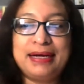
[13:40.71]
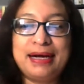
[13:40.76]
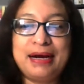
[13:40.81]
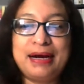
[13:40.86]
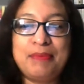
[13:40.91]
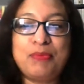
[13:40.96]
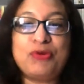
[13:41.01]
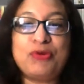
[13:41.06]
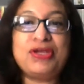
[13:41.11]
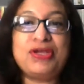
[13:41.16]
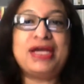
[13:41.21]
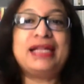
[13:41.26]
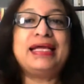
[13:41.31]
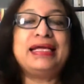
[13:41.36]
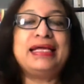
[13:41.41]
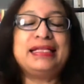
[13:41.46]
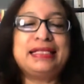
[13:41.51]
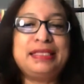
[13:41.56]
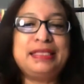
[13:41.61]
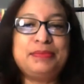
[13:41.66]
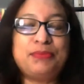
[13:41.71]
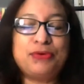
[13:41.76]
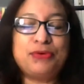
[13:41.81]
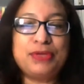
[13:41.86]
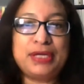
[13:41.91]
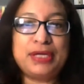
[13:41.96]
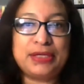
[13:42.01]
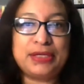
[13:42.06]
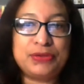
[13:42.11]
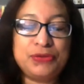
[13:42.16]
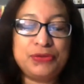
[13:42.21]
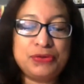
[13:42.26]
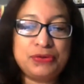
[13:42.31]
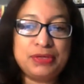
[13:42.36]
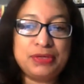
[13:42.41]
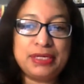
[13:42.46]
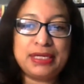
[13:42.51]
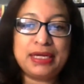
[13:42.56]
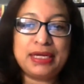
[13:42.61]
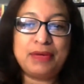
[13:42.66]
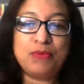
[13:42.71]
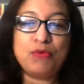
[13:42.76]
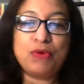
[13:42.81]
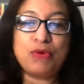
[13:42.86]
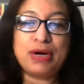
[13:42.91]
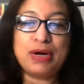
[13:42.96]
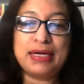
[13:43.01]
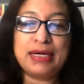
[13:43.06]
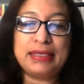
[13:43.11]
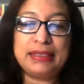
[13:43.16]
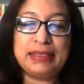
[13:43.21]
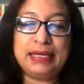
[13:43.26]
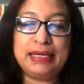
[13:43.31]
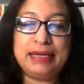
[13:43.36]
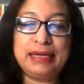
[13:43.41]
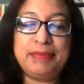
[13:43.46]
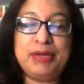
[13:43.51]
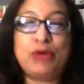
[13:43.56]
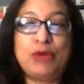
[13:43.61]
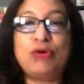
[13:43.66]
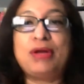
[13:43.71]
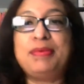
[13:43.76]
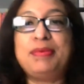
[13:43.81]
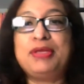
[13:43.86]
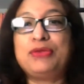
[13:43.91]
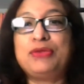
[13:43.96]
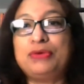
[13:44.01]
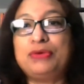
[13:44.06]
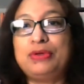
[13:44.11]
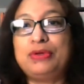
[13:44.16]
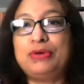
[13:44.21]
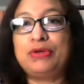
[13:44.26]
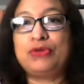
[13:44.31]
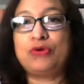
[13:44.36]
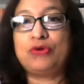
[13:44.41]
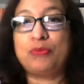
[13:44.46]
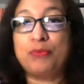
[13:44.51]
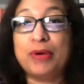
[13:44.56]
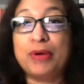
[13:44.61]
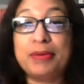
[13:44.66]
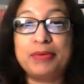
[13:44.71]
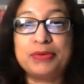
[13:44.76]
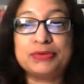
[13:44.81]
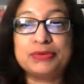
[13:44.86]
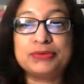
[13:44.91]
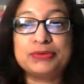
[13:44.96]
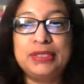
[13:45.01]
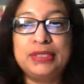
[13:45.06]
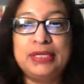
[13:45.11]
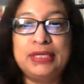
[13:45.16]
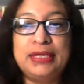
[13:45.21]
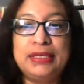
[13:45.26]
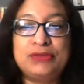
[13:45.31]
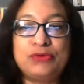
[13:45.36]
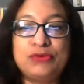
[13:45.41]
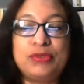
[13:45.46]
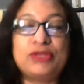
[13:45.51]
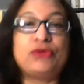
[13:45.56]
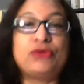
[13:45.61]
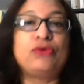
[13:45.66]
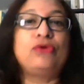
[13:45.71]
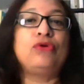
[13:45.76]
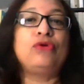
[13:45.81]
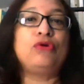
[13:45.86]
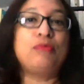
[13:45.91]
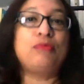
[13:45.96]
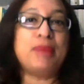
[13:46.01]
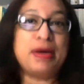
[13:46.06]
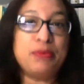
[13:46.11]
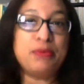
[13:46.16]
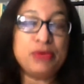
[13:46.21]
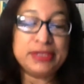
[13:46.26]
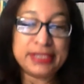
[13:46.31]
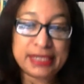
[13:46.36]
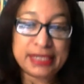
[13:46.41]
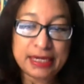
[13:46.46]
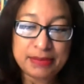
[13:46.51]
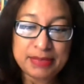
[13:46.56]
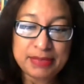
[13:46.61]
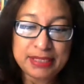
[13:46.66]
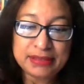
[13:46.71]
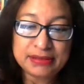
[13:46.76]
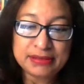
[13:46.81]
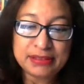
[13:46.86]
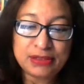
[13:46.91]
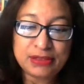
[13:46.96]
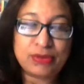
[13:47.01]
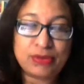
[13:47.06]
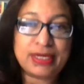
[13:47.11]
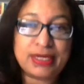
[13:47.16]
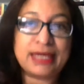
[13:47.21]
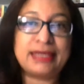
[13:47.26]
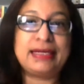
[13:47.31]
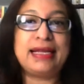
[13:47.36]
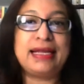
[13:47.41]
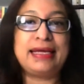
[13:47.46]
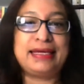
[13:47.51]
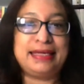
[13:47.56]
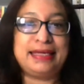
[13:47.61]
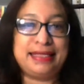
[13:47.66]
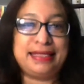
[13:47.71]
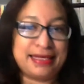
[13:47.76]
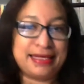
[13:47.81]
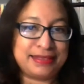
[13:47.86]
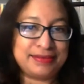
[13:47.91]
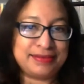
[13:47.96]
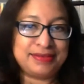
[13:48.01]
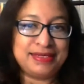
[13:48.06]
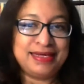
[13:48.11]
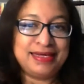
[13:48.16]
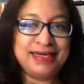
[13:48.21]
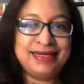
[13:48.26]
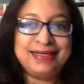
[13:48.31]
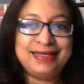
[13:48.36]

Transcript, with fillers: para apoyar este tipo de gestiones que buscan el mejoramiento de nuestros pueblos, sobre todo de los más vulnerables y lograr la equidad.